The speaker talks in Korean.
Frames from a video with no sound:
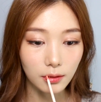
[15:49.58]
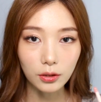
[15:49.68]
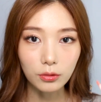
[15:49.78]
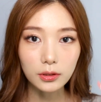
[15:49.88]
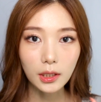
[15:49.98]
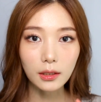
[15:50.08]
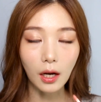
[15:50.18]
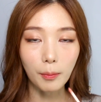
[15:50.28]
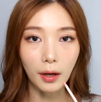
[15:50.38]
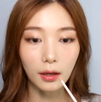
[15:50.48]
전체
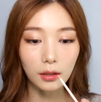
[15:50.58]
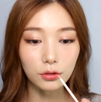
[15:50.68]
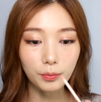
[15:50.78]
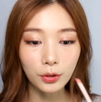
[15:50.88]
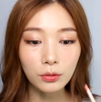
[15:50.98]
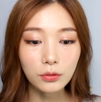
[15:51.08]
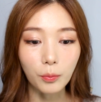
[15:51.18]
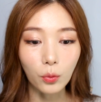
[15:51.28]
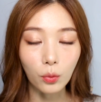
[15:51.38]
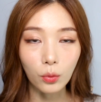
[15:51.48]
다 발라줄 필요는
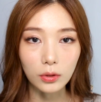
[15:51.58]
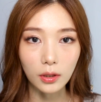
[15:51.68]
없고